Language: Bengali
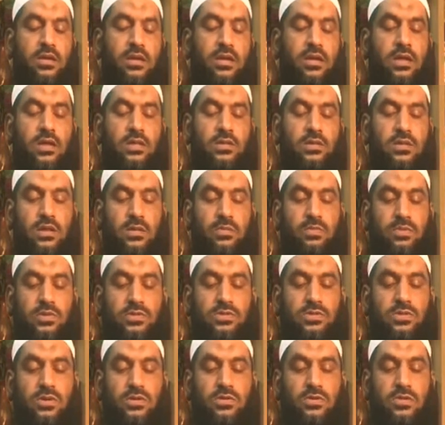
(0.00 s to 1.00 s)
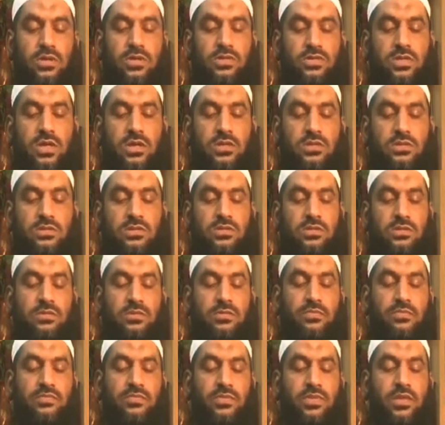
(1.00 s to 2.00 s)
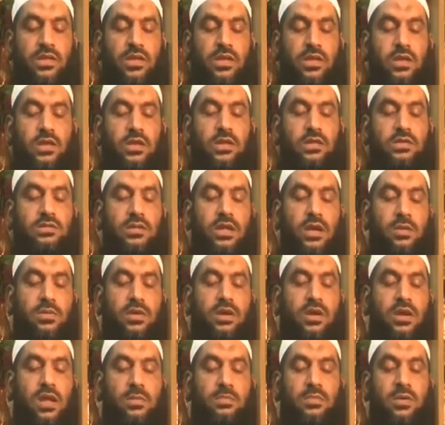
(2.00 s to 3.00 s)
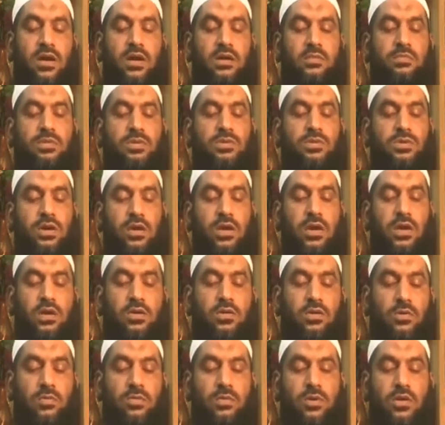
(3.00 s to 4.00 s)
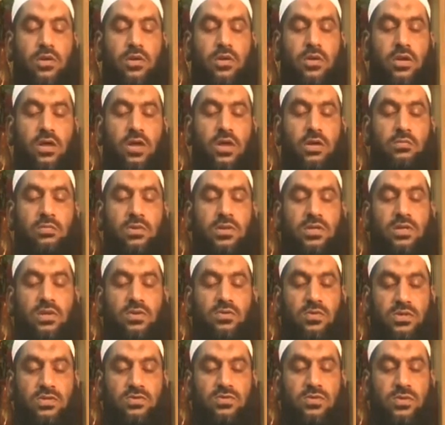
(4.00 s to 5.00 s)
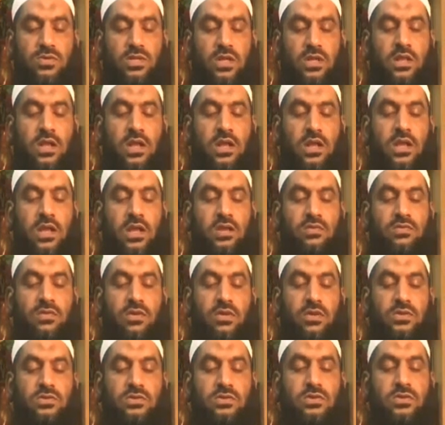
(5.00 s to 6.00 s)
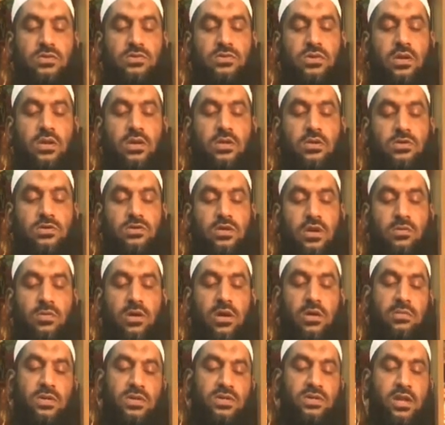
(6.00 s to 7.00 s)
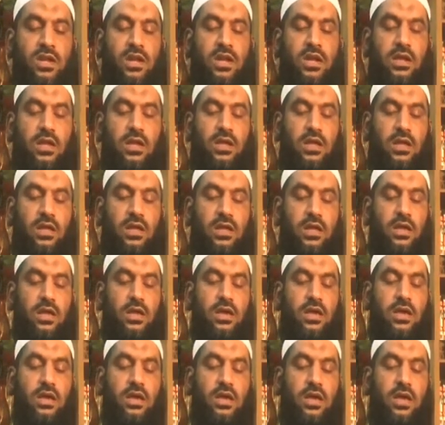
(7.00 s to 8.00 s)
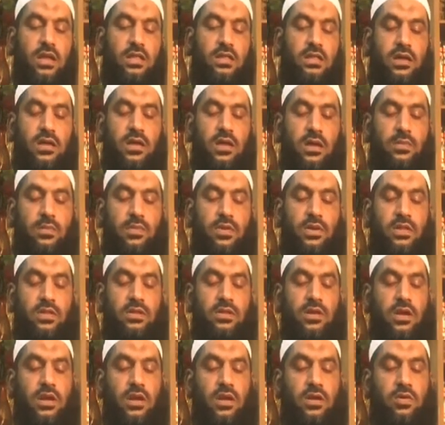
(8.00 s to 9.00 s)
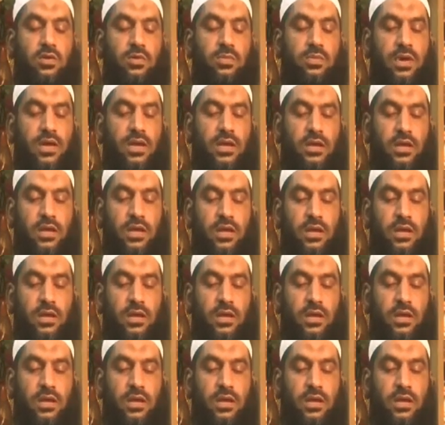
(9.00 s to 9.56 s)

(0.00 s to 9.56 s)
তিনি প্রশ্ন করেছেন যে আমার নাপাক বিষয়ের উপর অনেক বেশি ওয়াসপসা থাকে ফরজ গোসলেও সময় বেশি লাগে এ থেকে পরিত্রাণের উপায় কি